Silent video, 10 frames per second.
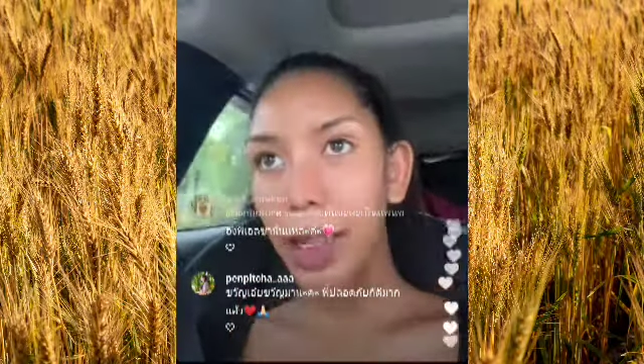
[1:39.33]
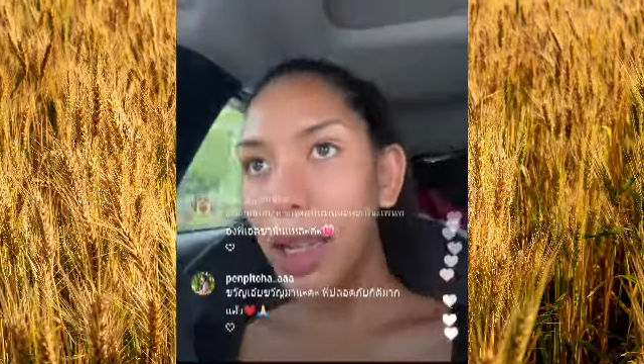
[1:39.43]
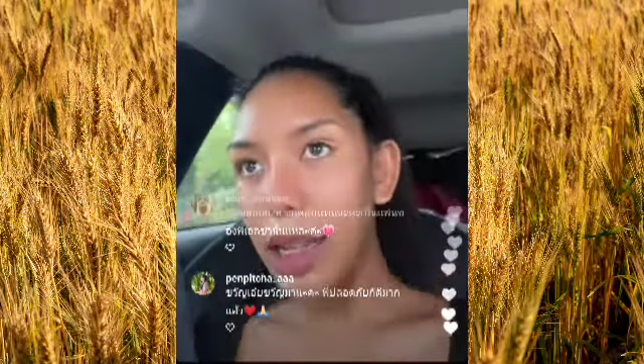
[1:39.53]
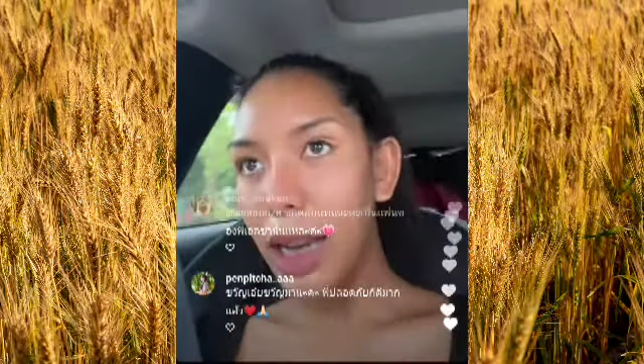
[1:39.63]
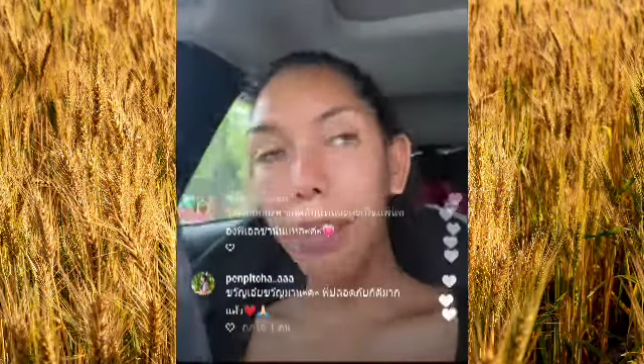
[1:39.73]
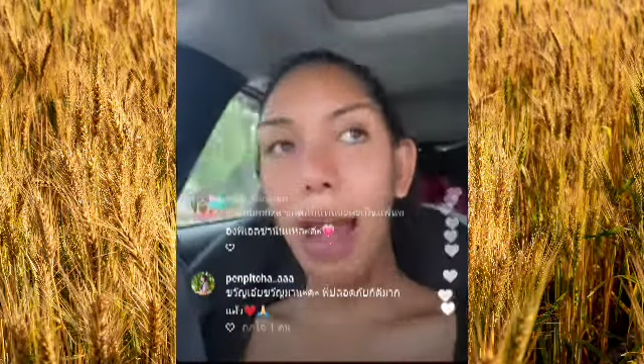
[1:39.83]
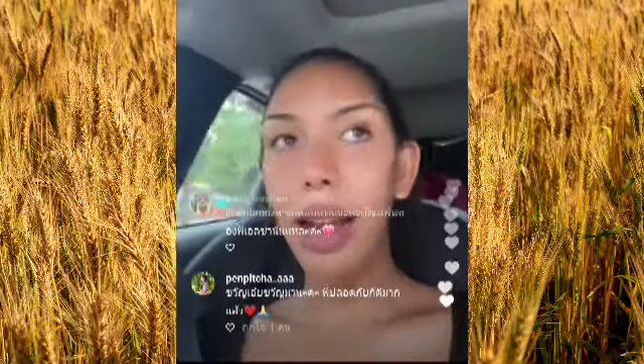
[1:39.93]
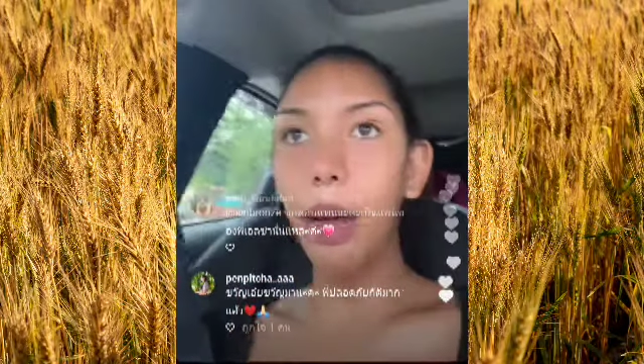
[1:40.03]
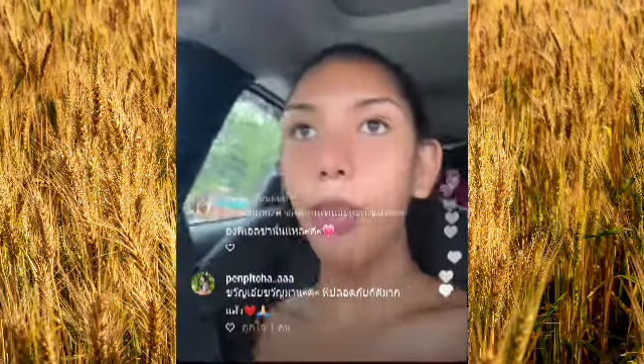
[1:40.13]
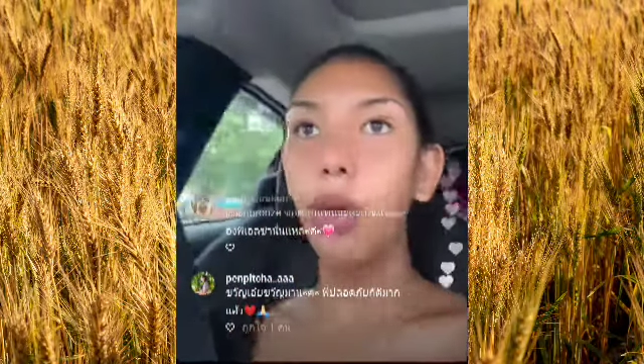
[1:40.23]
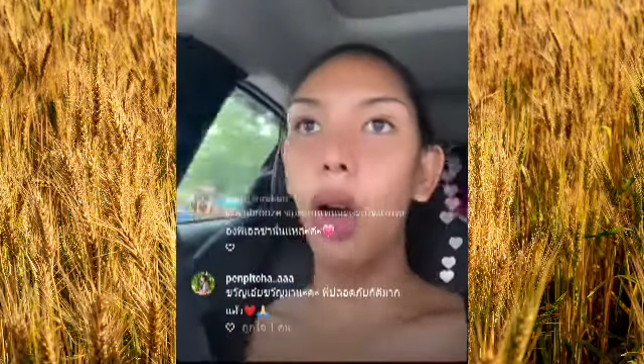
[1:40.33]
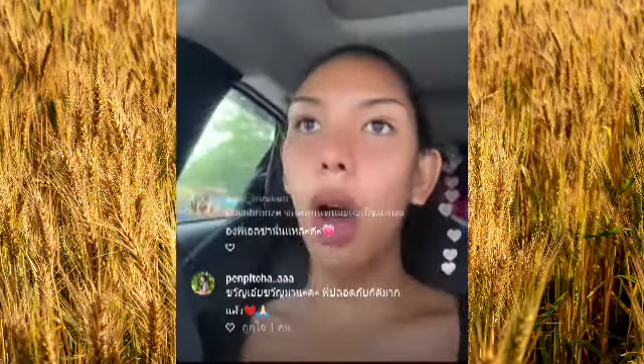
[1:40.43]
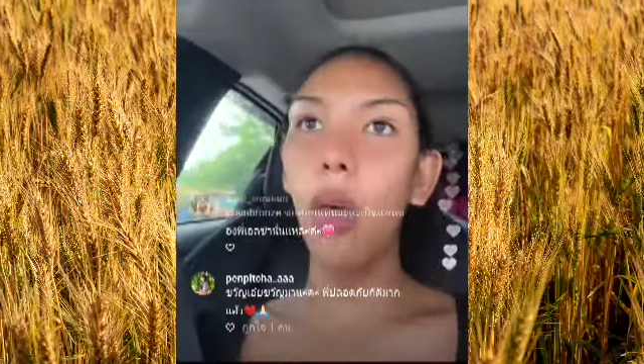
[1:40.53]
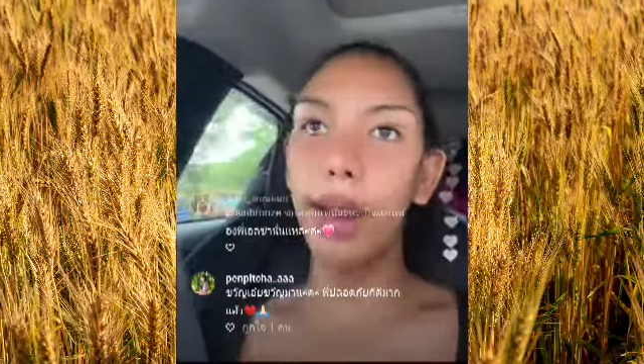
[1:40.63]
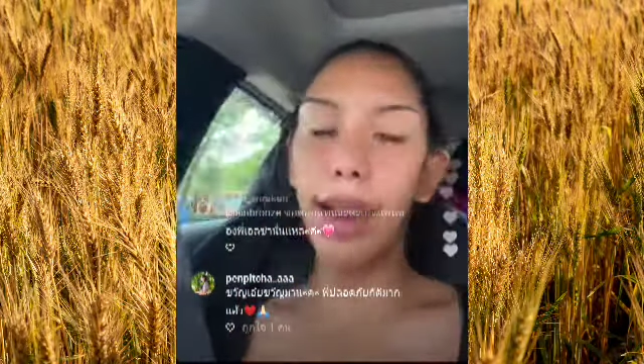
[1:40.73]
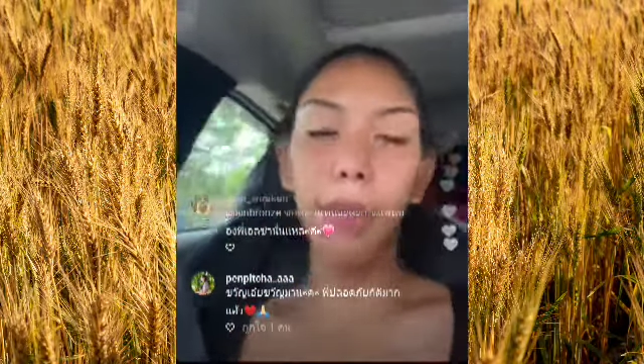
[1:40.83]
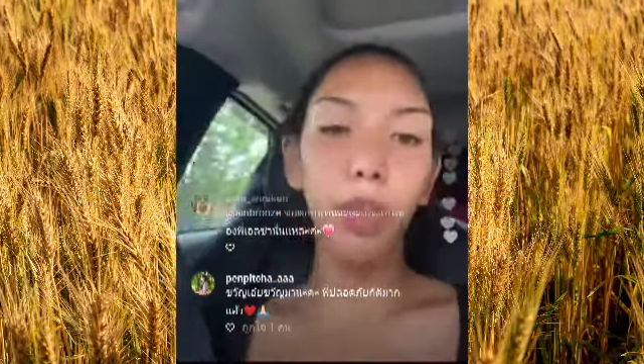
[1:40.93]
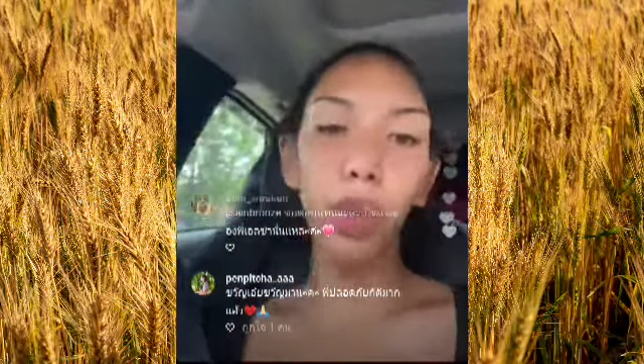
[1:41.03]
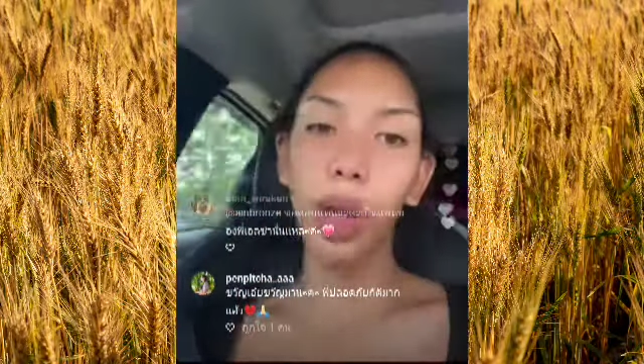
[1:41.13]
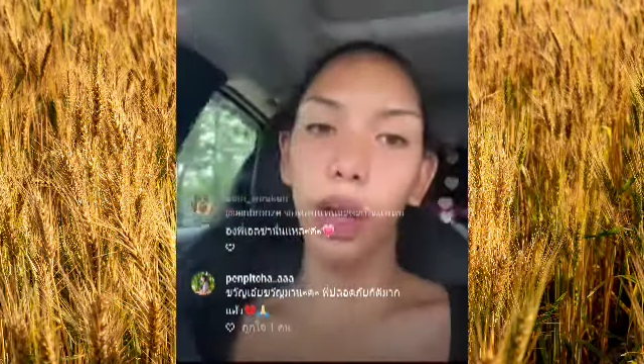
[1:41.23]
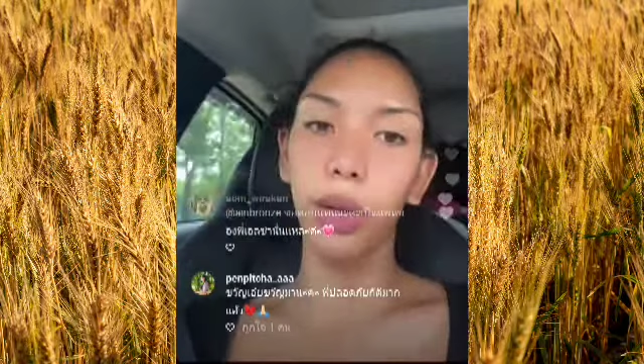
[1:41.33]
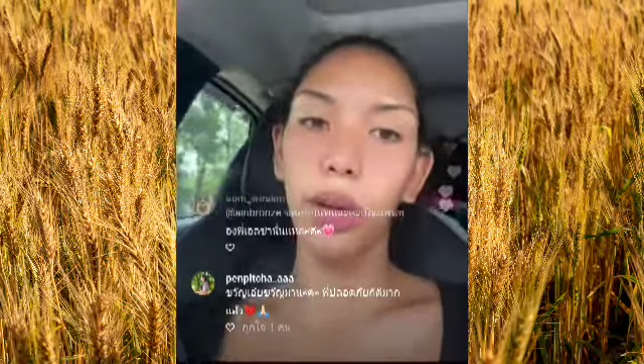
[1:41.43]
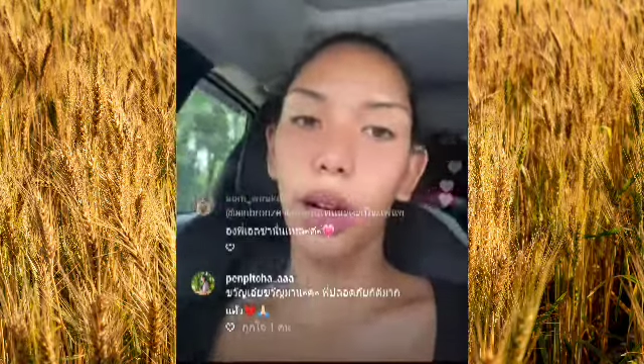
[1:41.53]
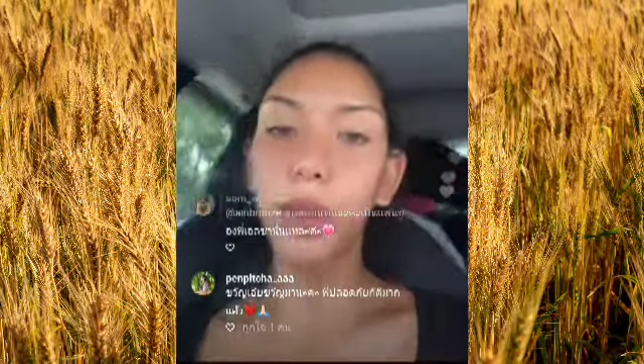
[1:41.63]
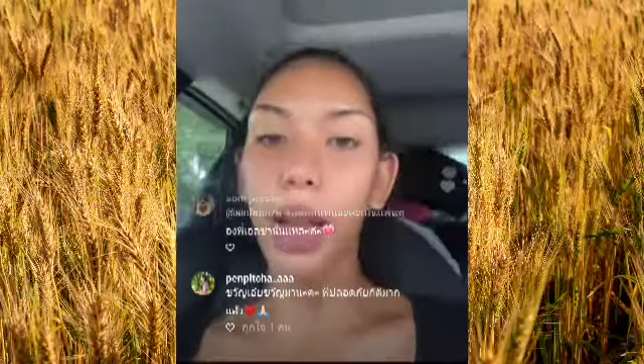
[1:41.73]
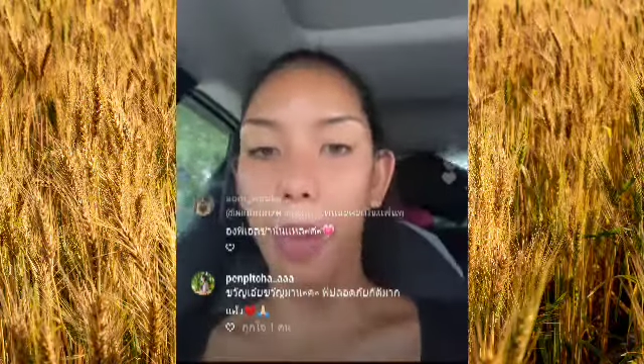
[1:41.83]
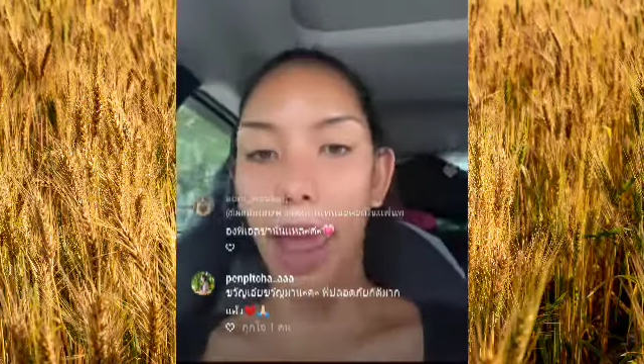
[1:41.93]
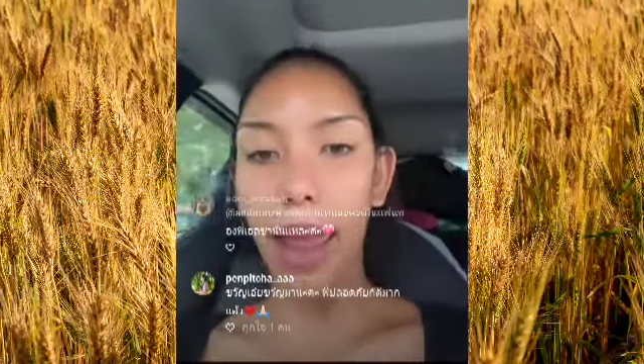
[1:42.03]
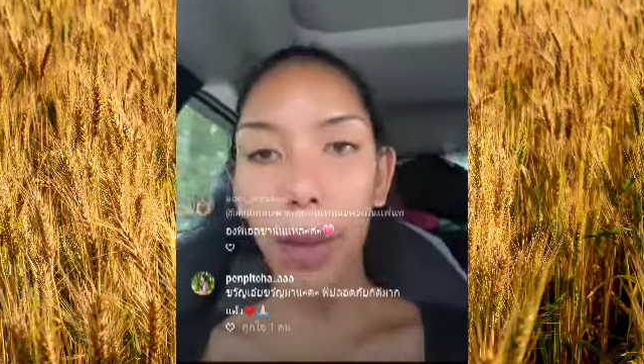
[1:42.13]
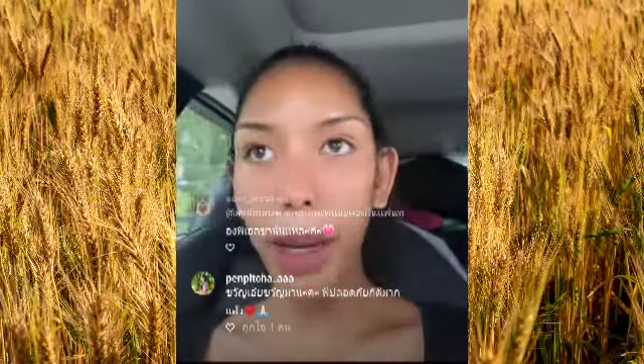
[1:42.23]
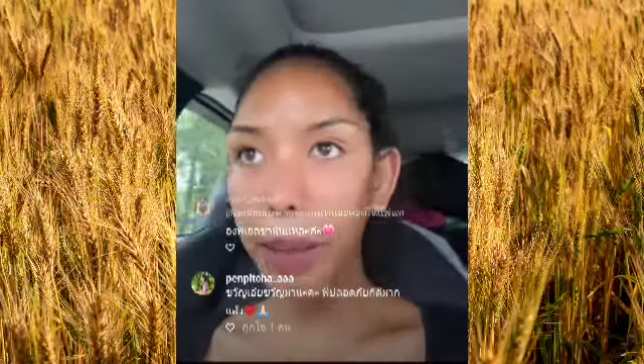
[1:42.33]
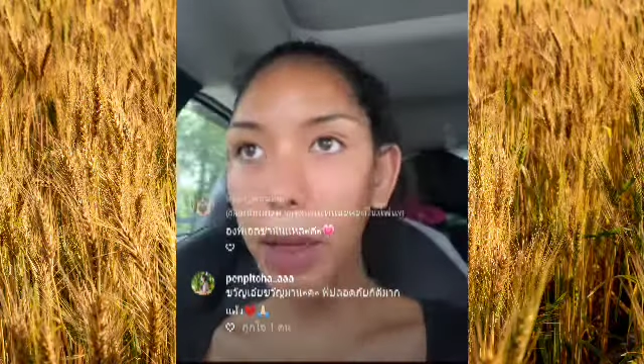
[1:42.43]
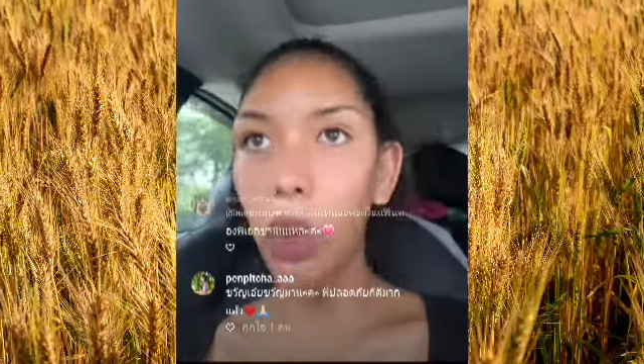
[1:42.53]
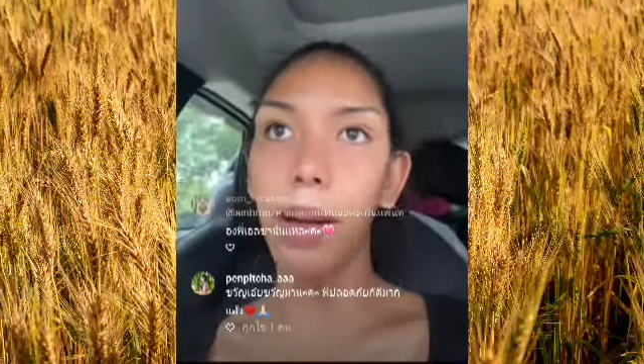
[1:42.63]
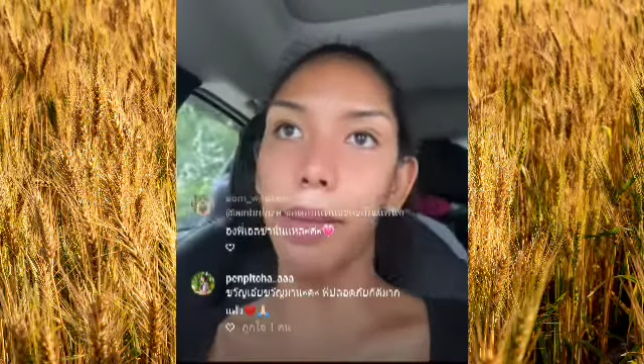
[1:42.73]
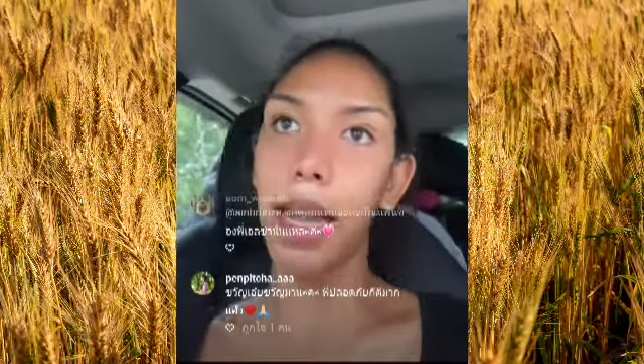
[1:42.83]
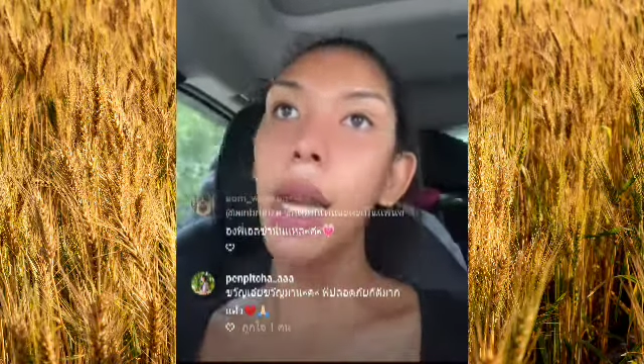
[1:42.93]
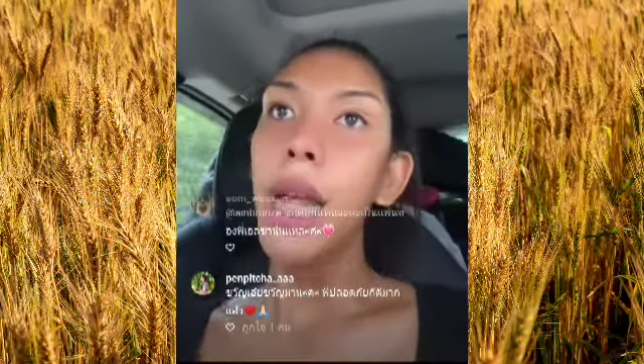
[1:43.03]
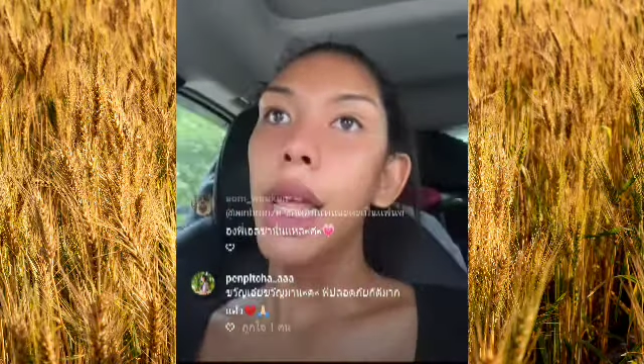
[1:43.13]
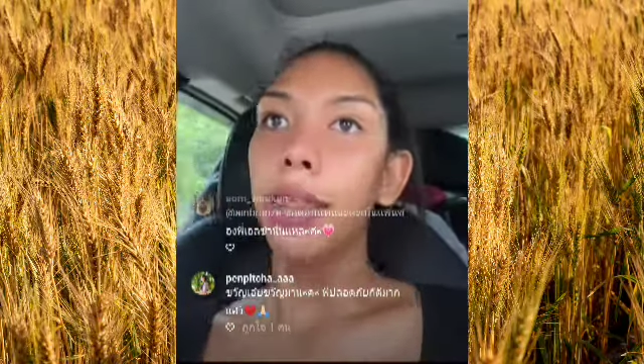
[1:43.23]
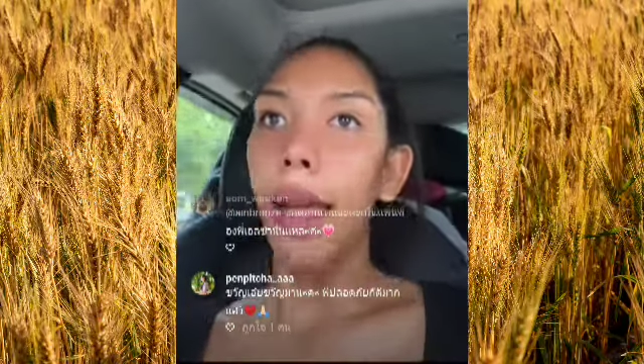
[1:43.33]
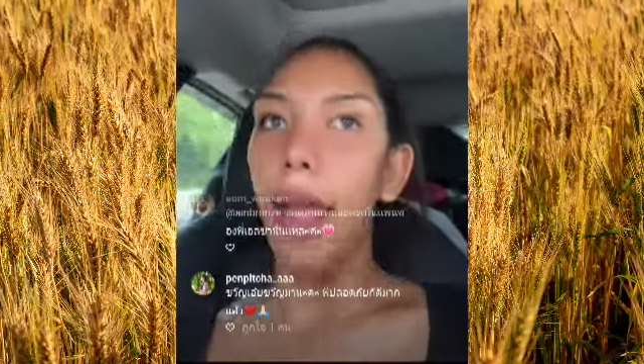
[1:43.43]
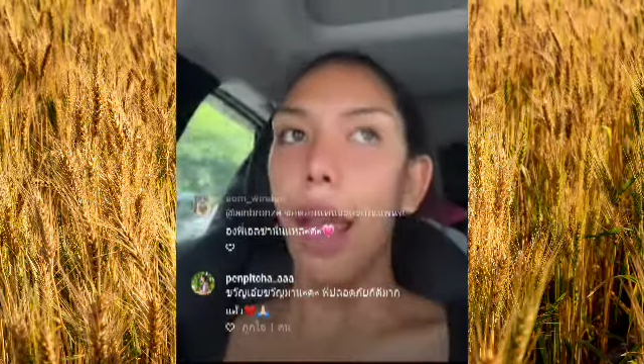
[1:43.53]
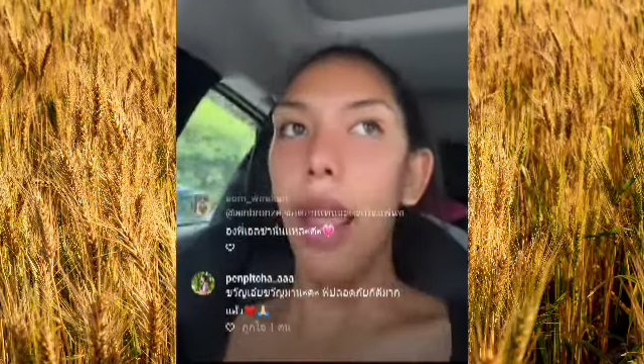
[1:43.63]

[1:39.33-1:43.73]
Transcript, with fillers: ธรรมะธรรมโมเข้าวัดทำบุญนะทุกคนเข้าใจไหมเราไม่ได้เป็นคนแบบนั้น แต่